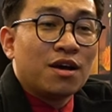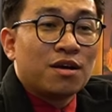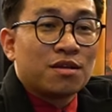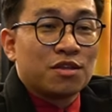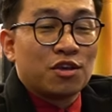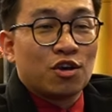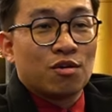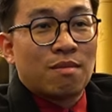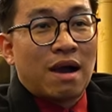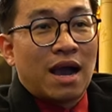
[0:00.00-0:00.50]

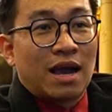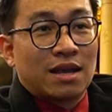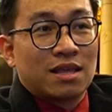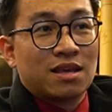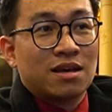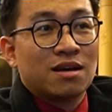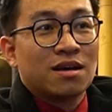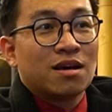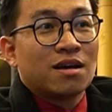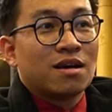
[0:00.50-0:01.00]
Nhiều bạn
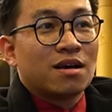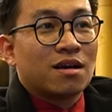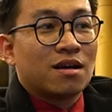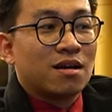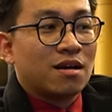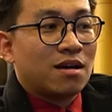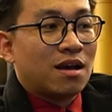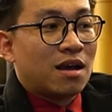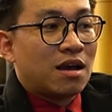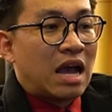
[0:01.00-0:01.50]
nha,
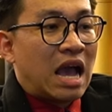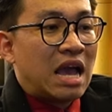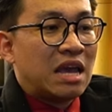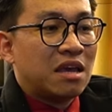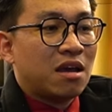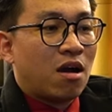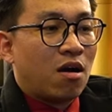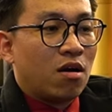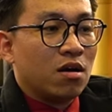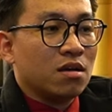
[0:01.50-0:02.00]

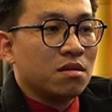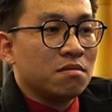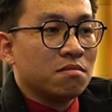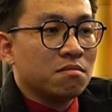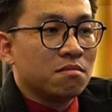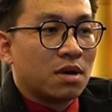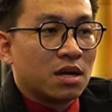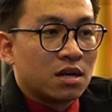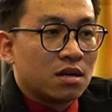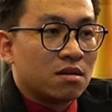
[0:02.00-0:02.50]
hay hỏi
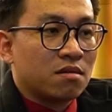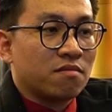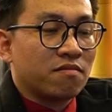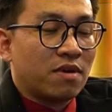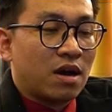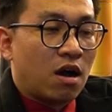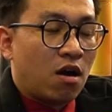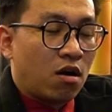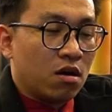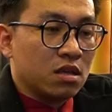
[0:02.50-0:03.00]
mình
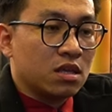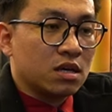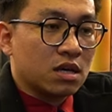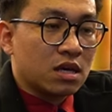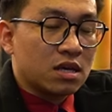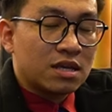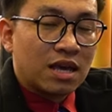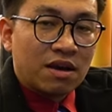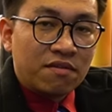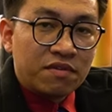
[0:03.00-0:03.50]
và hỏi những
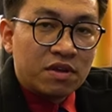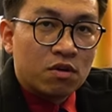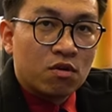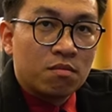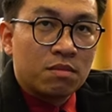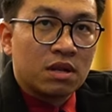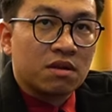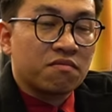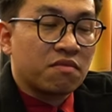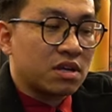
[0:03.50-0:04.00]
cái giảng viên của
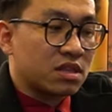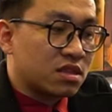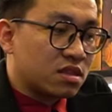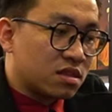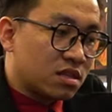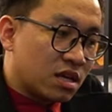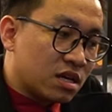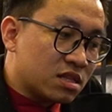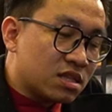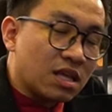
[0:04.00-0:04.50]
mình và
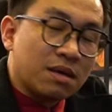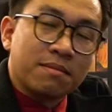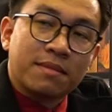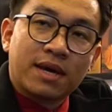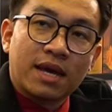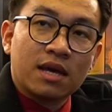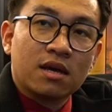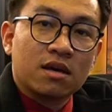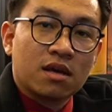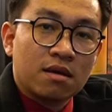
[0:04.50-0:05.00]
những tiệm
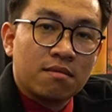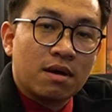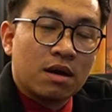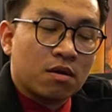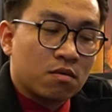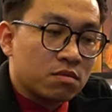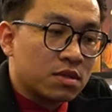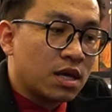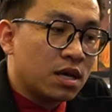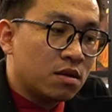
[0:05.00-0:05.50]
khác, các bạn
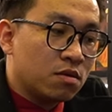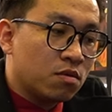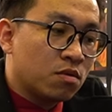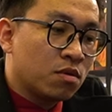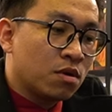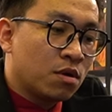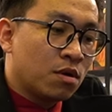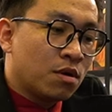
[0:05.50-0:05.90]
cũng thế luôn.